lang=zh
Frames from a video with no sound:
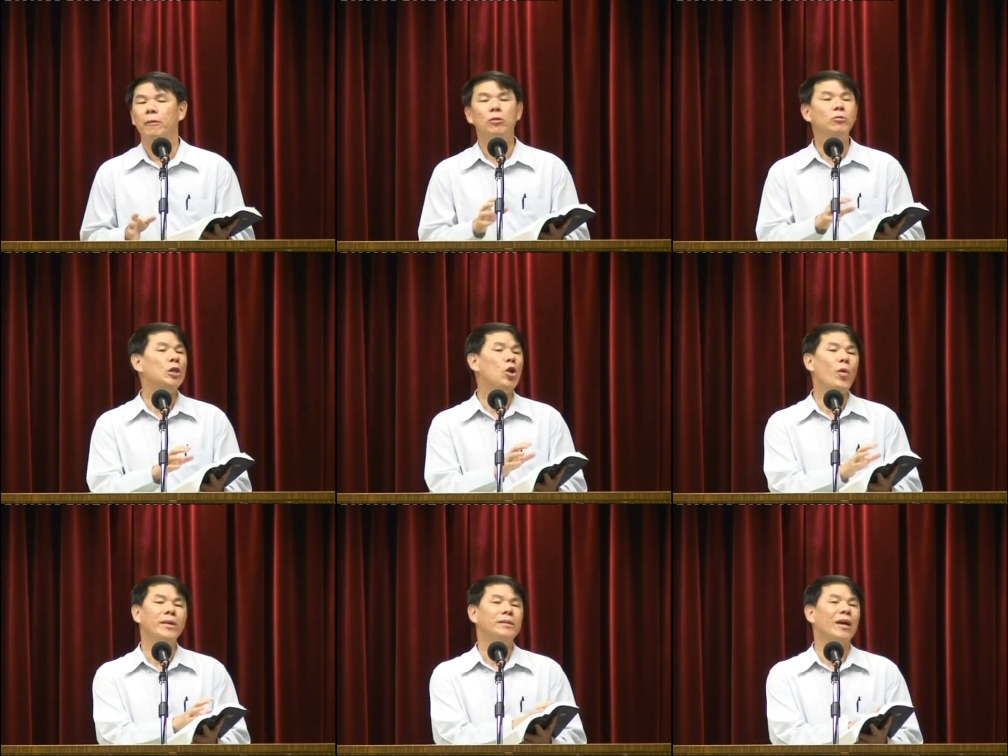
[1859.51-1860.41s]
都是
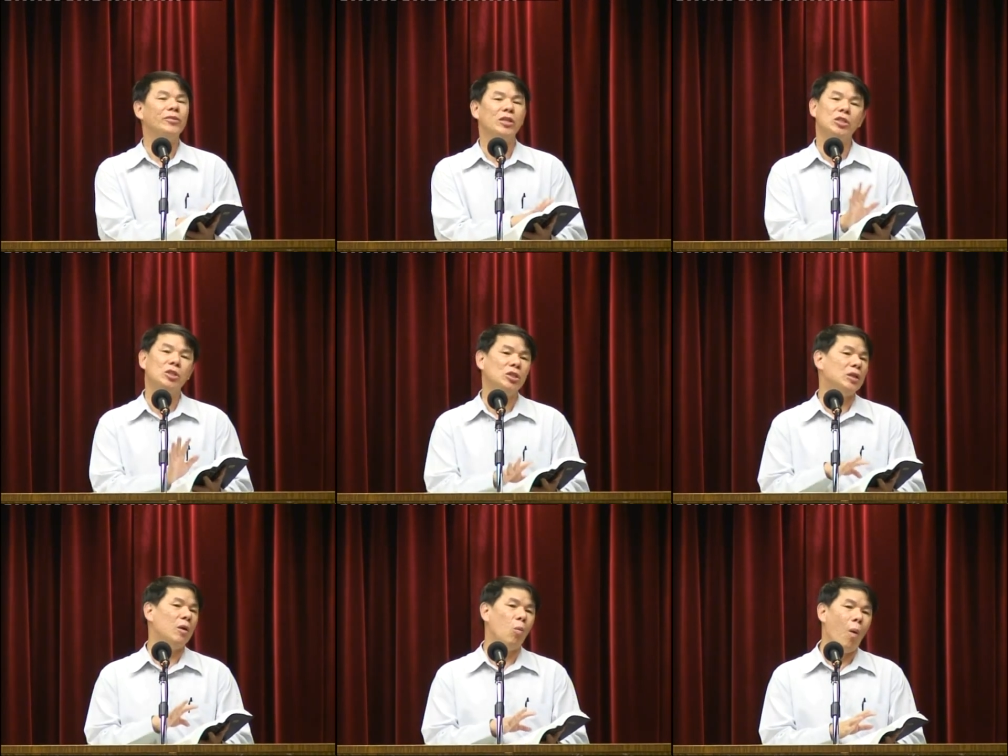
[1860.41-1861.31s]
论到这四
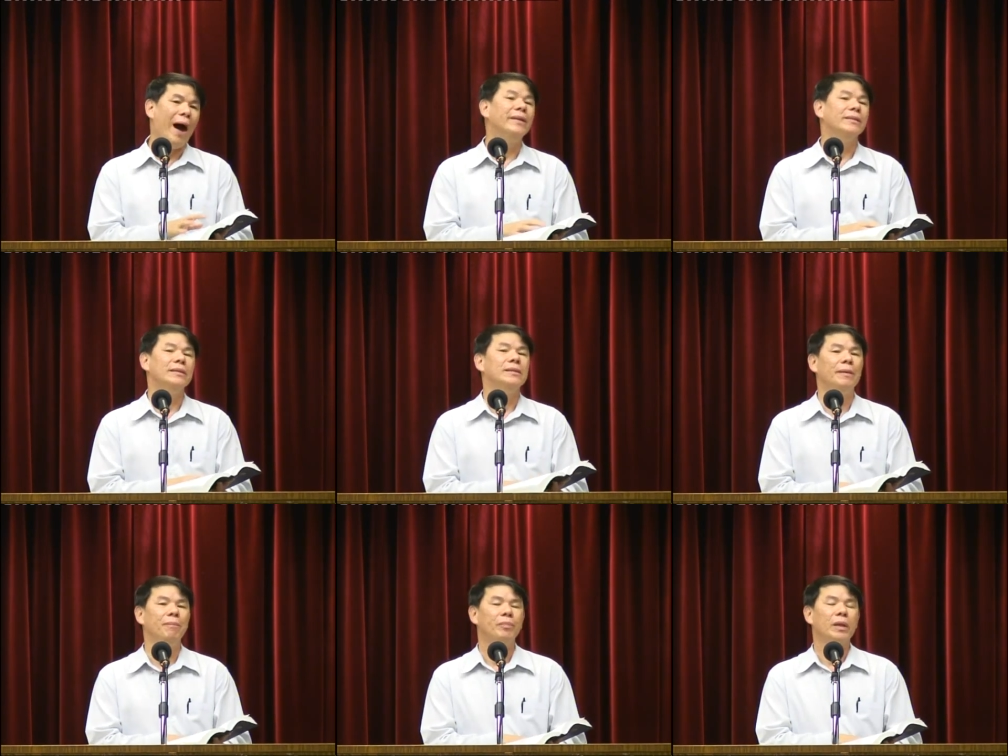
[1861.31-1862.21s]
个王的事情。